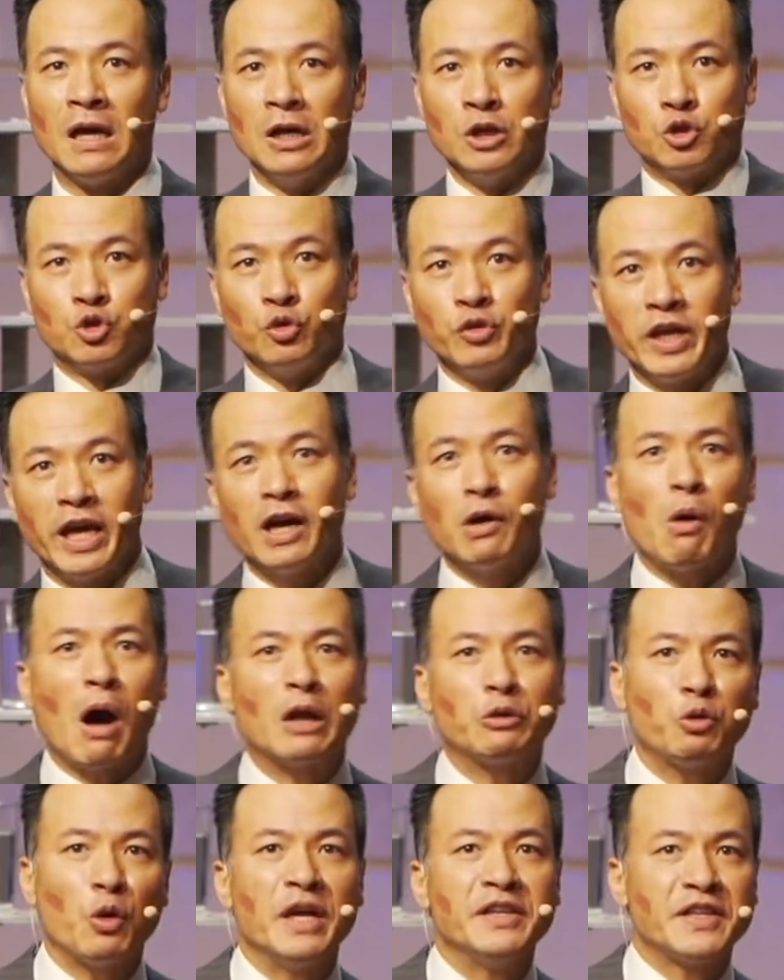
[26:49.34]
主耶和
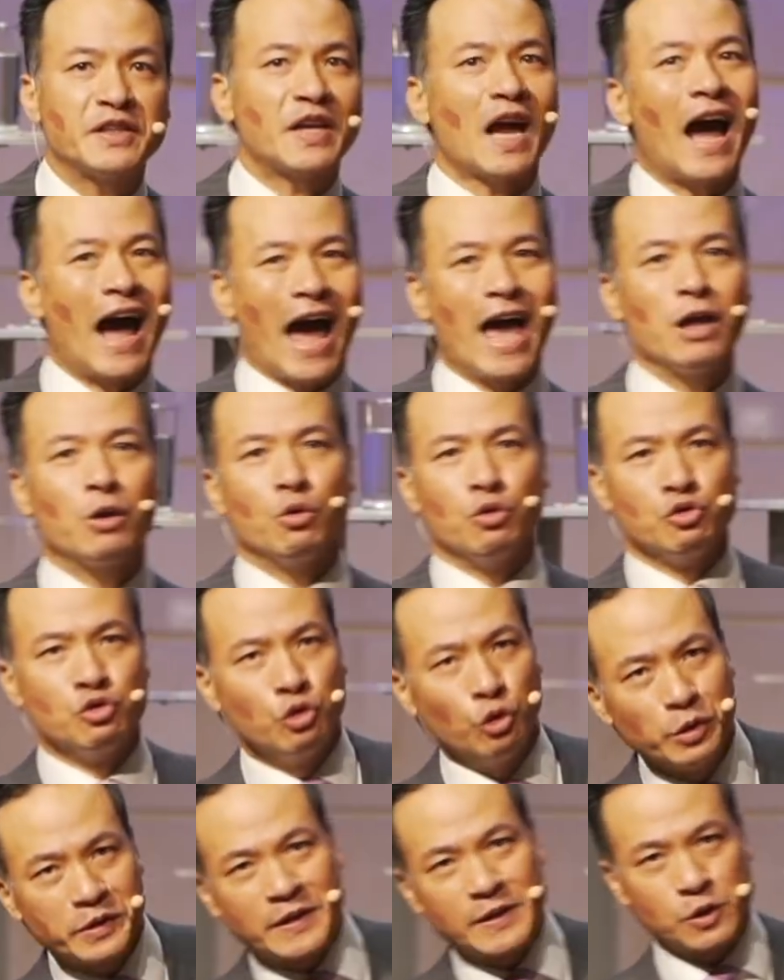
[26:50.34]
华对这些骸骨
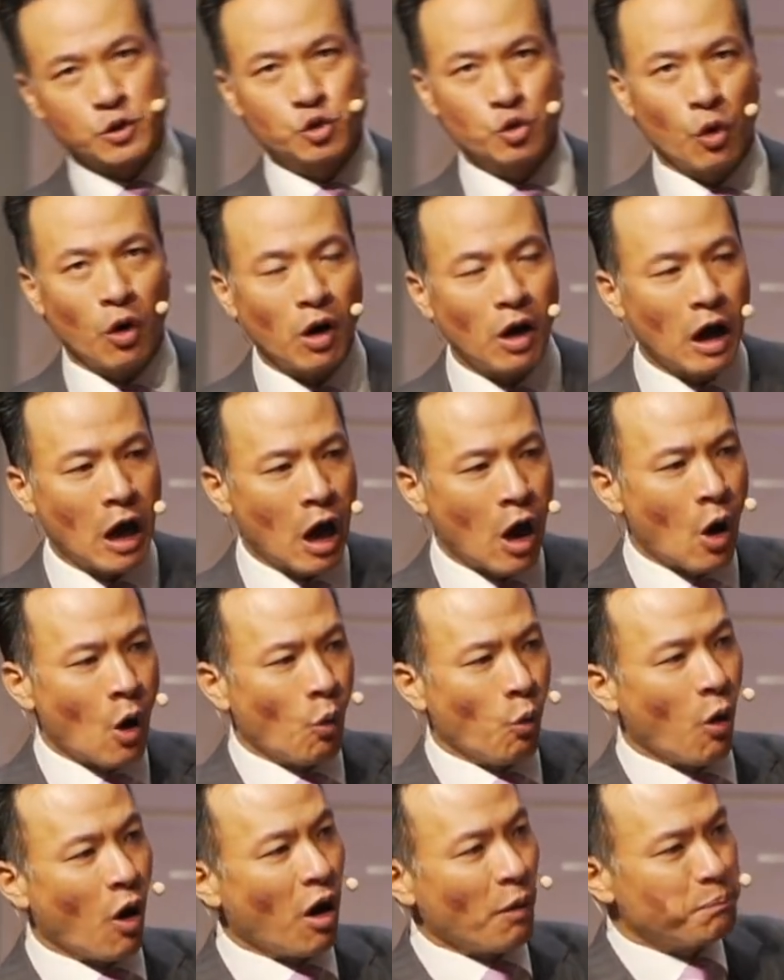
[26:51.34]
如此说，
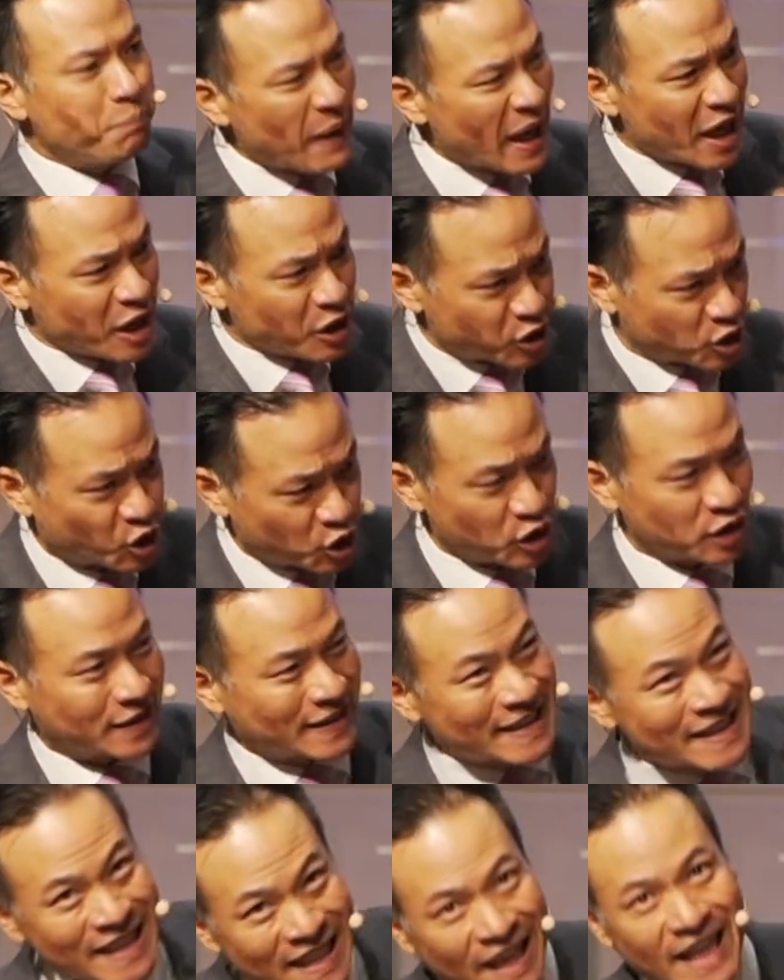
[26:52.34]
我必使
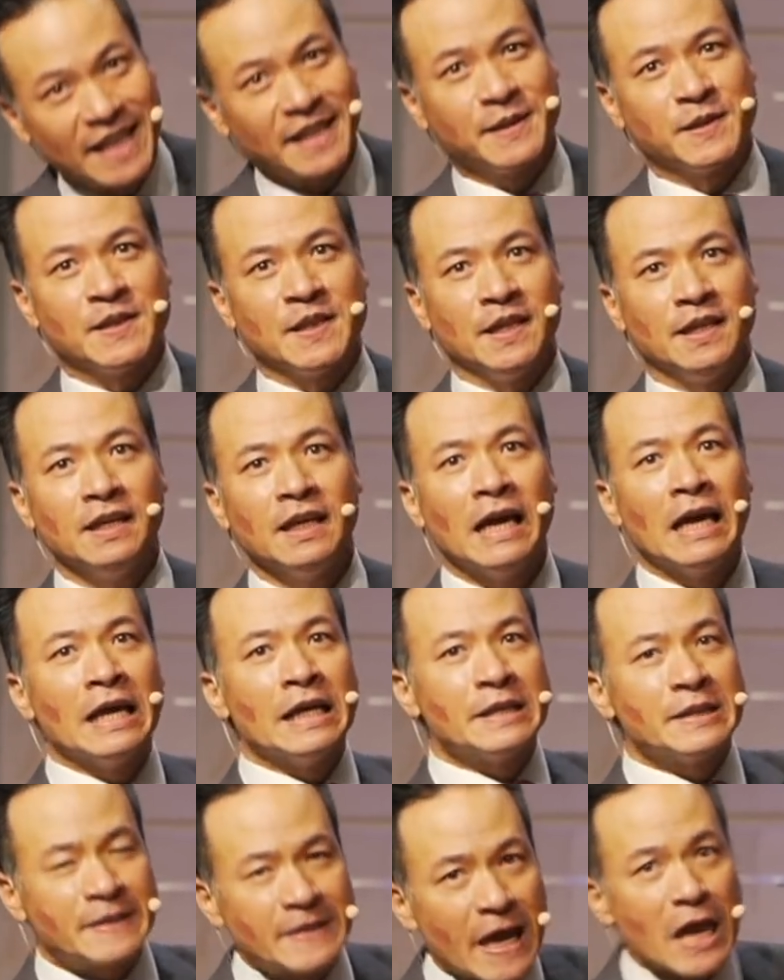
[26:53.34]
气息
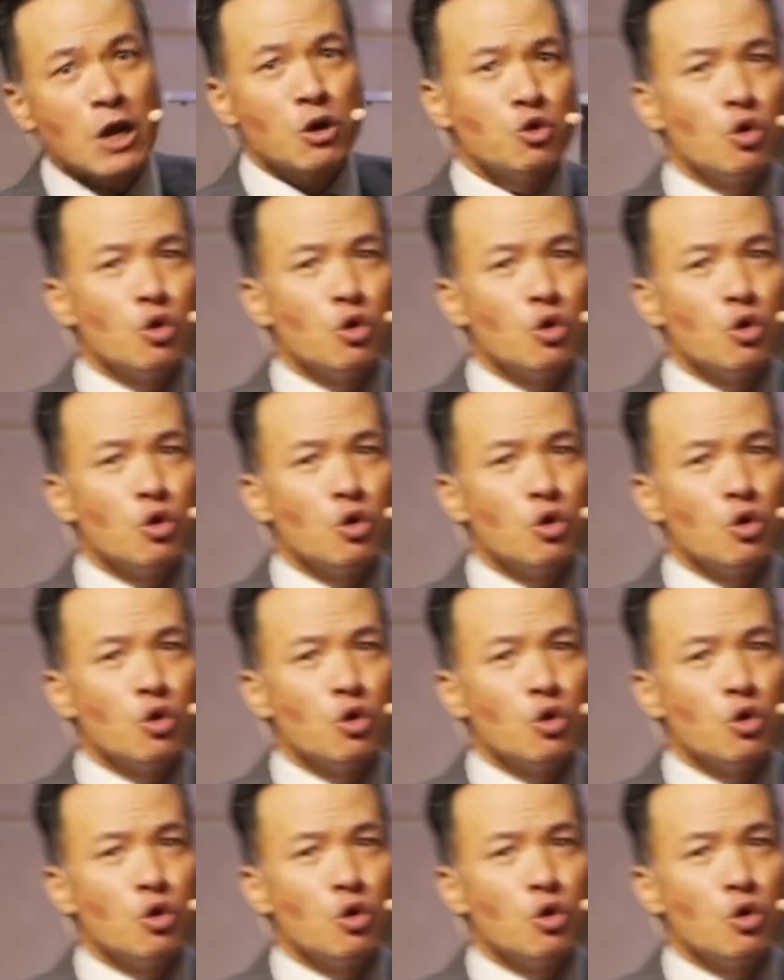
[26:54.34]
进